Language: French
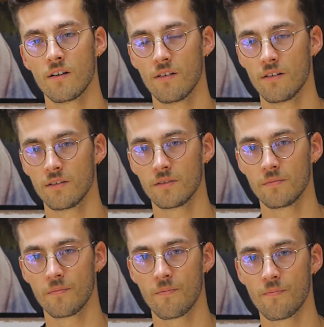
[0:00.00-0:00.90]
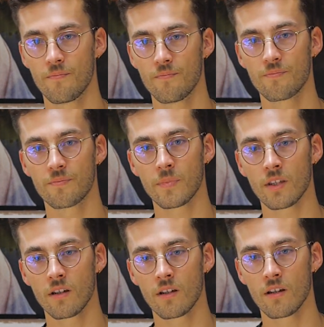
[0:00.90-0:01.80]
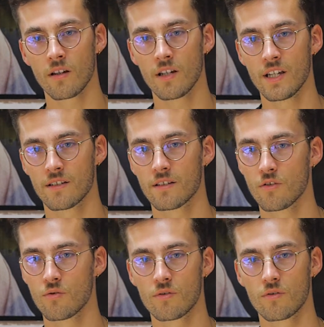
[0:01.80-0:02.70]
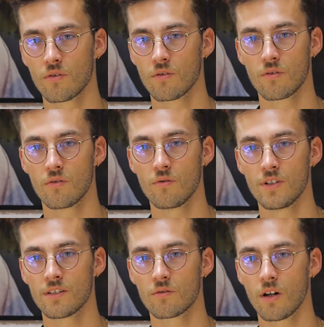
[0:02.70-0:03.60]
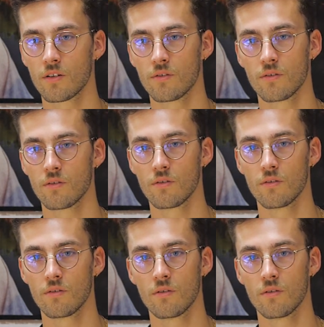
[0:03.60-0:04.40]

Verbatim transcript: Euh, et que c'est juste euh, une histoire de,